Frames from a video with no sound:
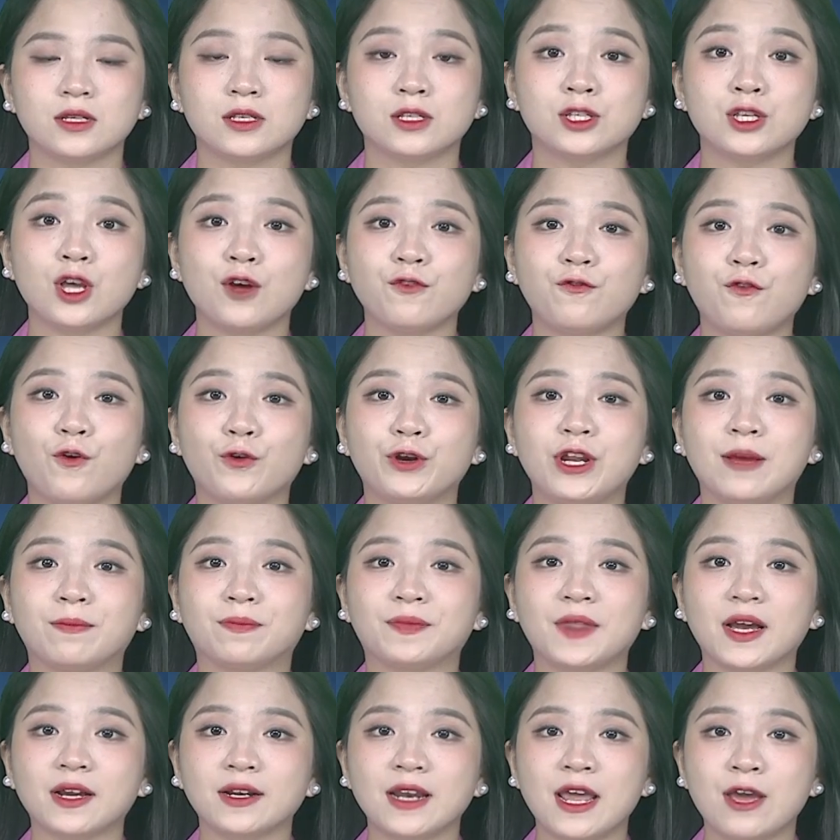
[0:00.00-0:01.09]
Do phổ điểm
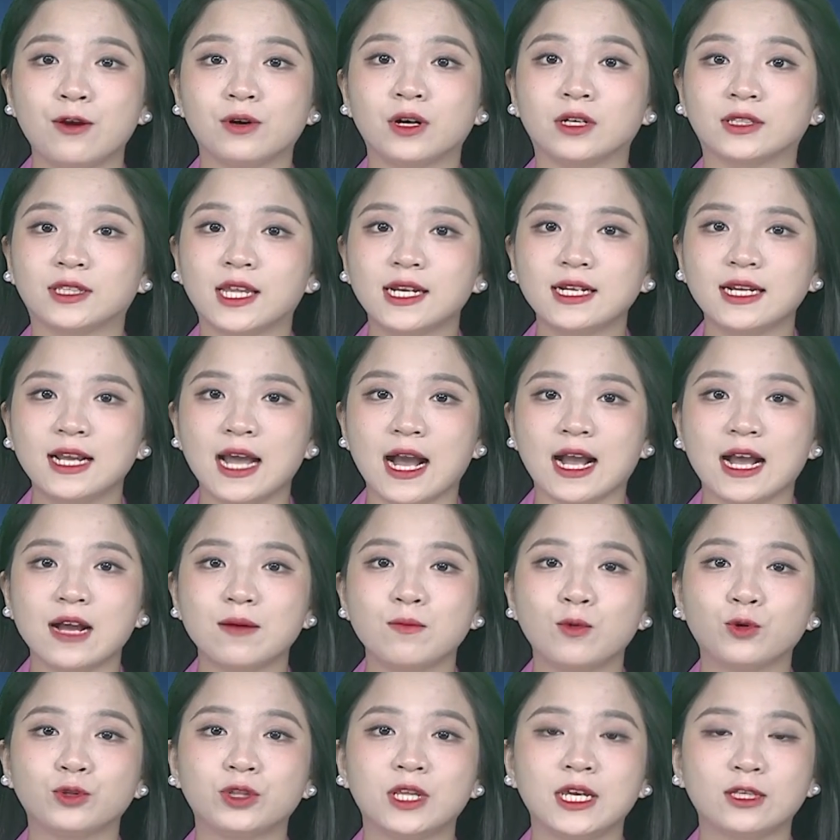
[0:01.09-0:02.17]
tăng đều ở tất cả các
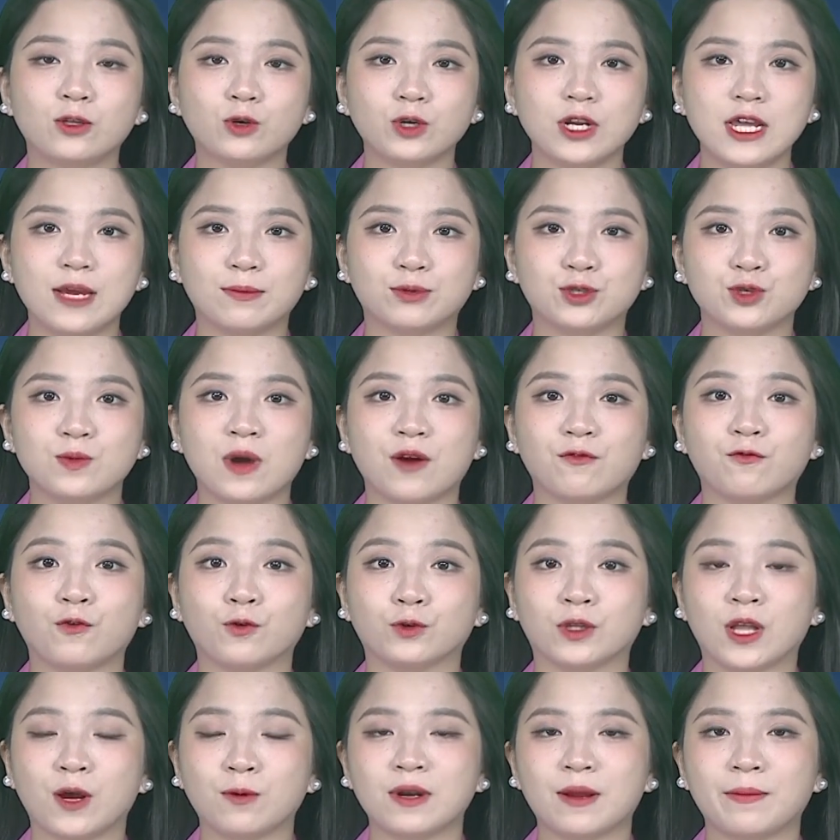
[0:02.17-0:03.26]
môn thi tốt nghiệp trung học
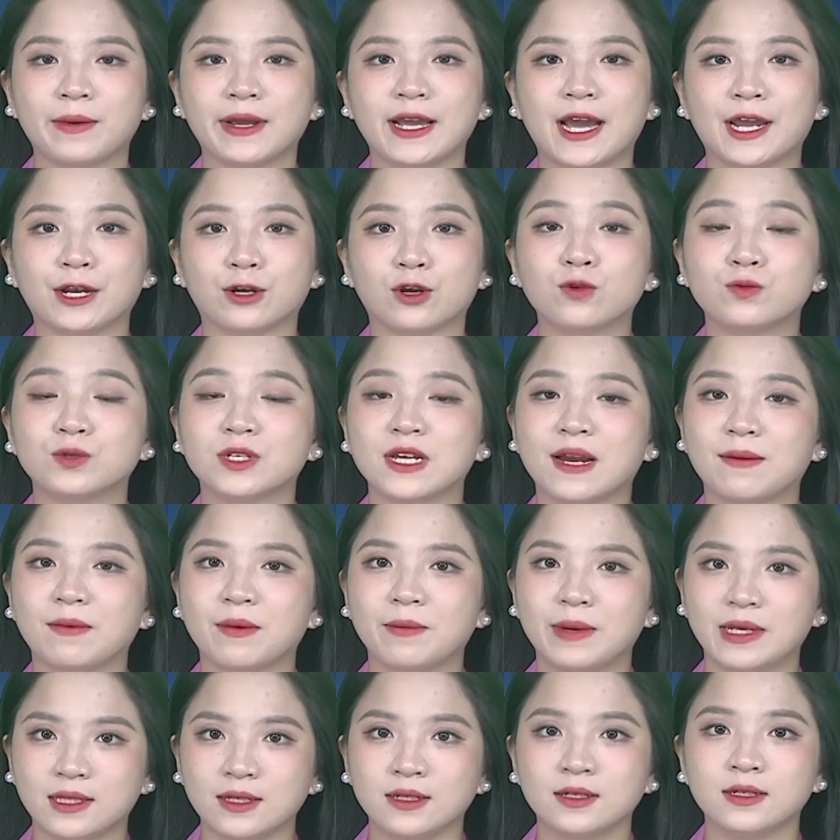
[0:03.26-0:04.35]
phổ thông năm
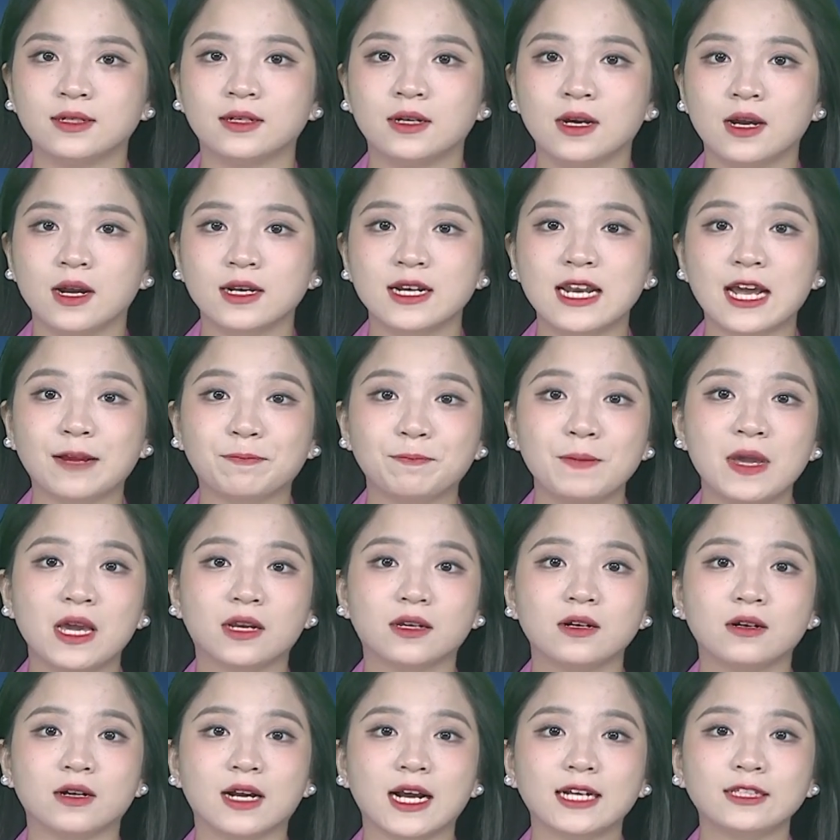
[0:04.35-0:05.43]
2024, đặc biệt
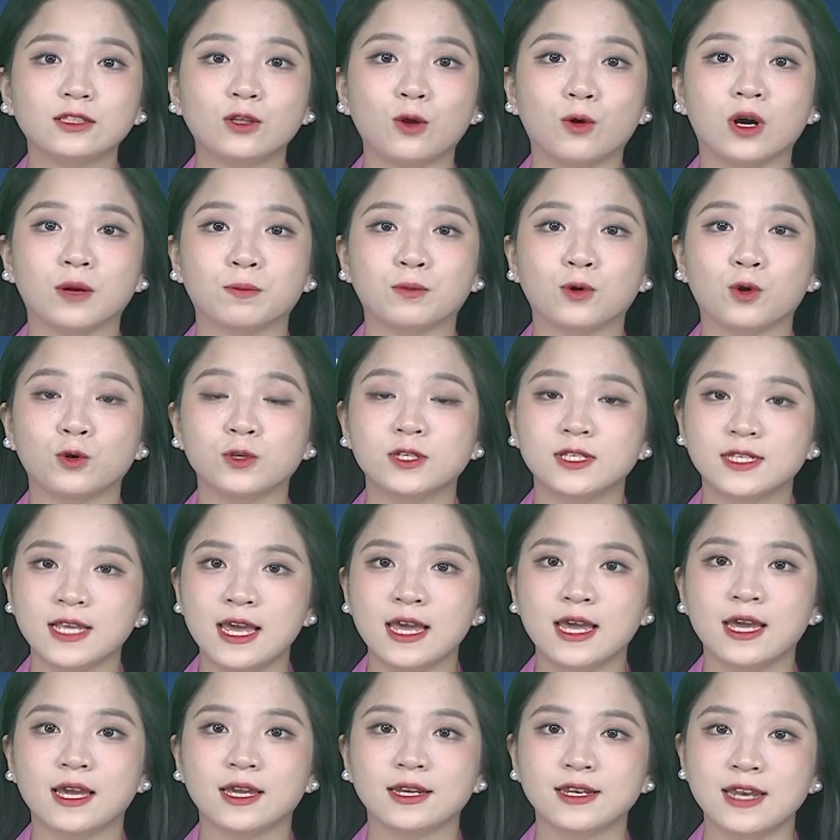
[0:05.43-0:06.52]
ở các tổ hợp khối C,
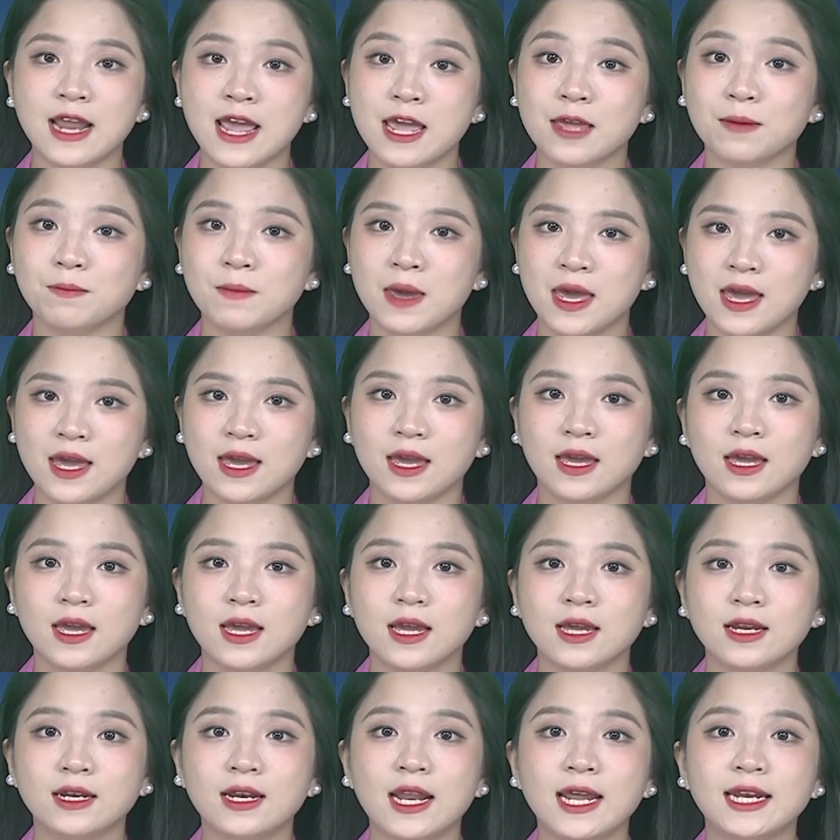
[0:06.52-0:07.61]
D, B,
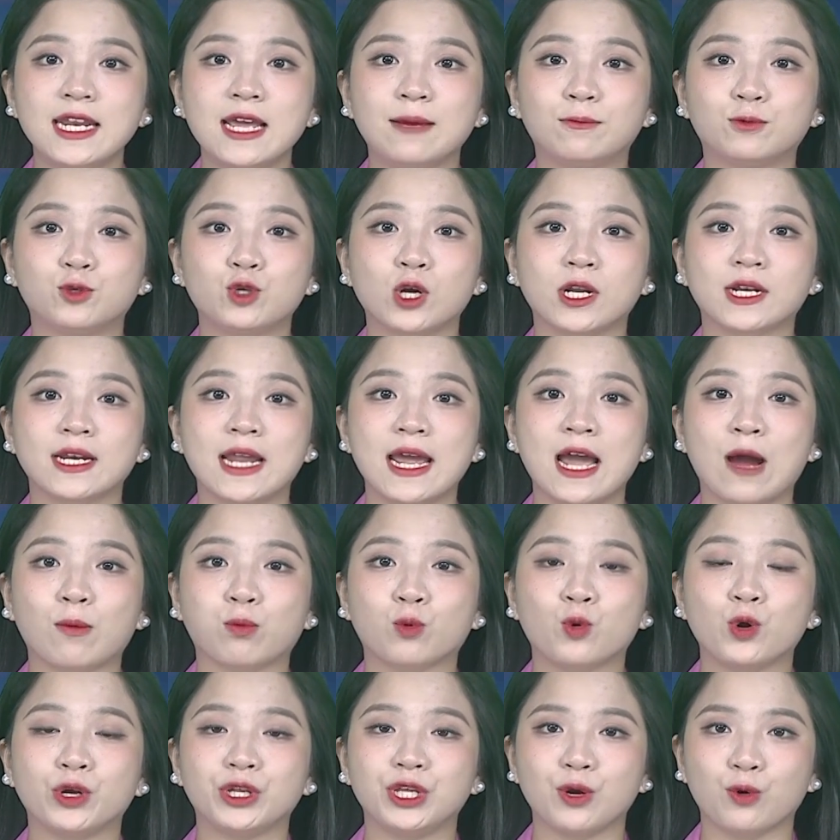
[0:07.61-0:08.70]
nên điểm chuẩn đại
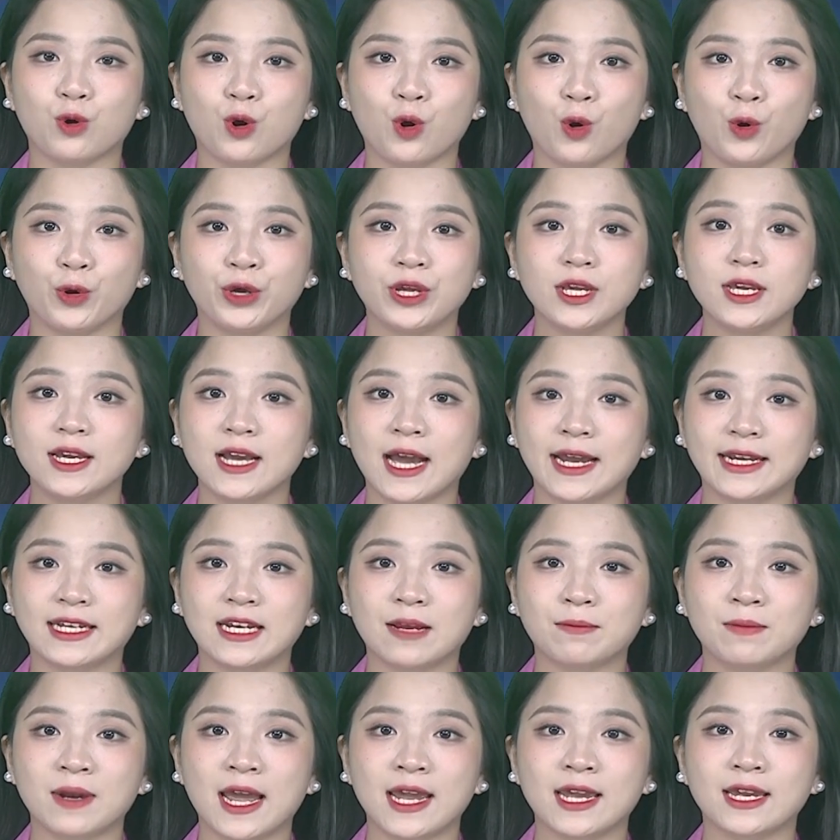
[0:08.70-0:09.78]
học của nhiều khối, ngành
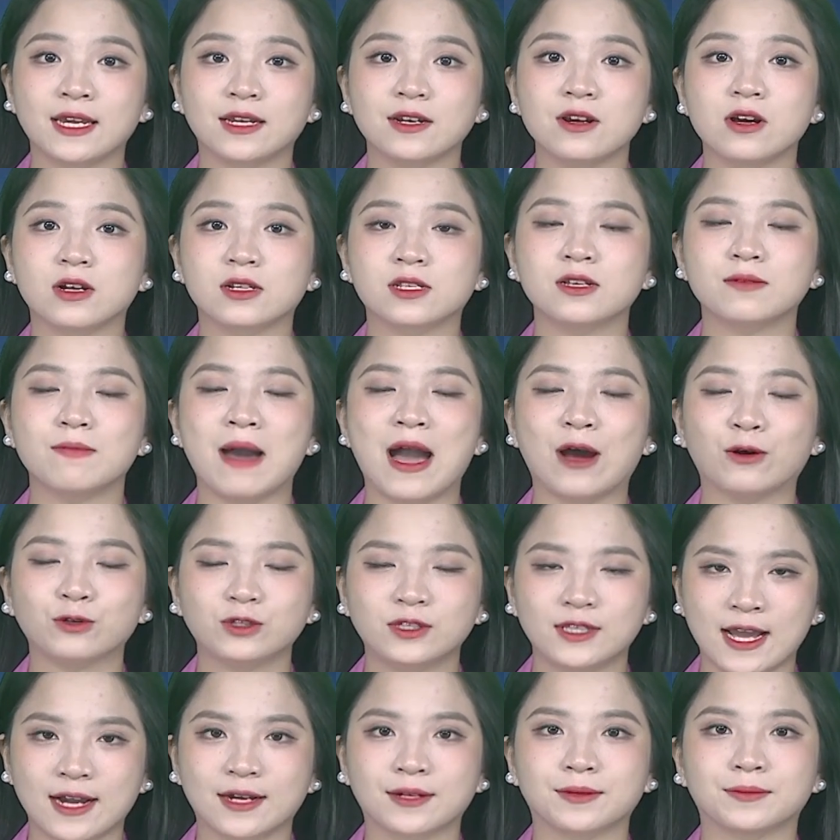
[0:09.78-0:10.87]
năm nay được dự báo
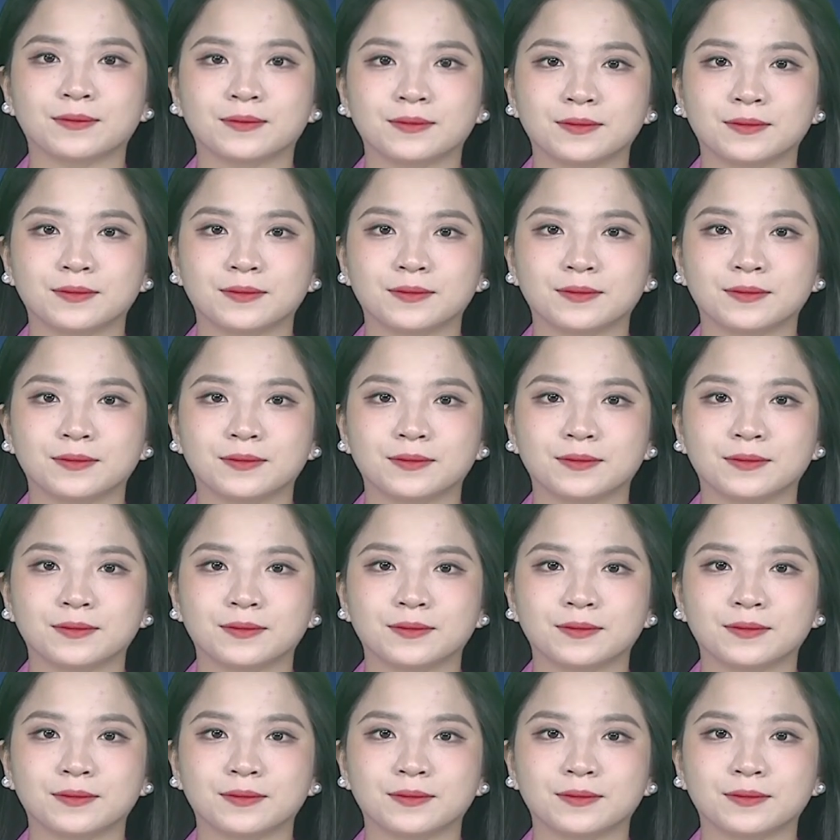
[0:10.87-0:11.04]
tăng.